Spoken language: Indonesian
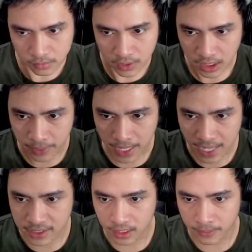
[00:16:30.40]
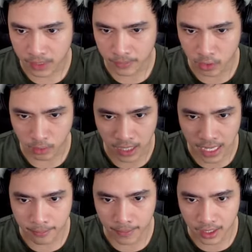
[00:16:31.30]
Kita berhasil, teman-teman, untuk
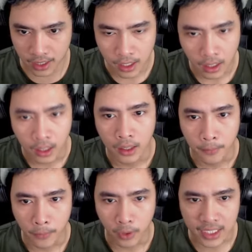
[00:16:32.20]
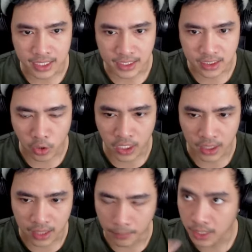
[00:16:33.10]
mengambil potato stok
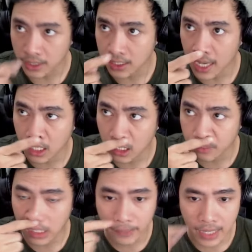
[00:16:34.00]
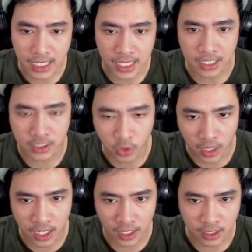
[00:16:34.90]
kita. Berarti ada berapa lagi nih stok
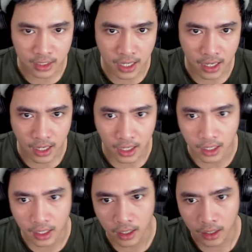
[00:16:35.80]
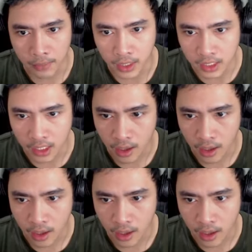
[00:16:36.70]
yang akan kita uh, miliki?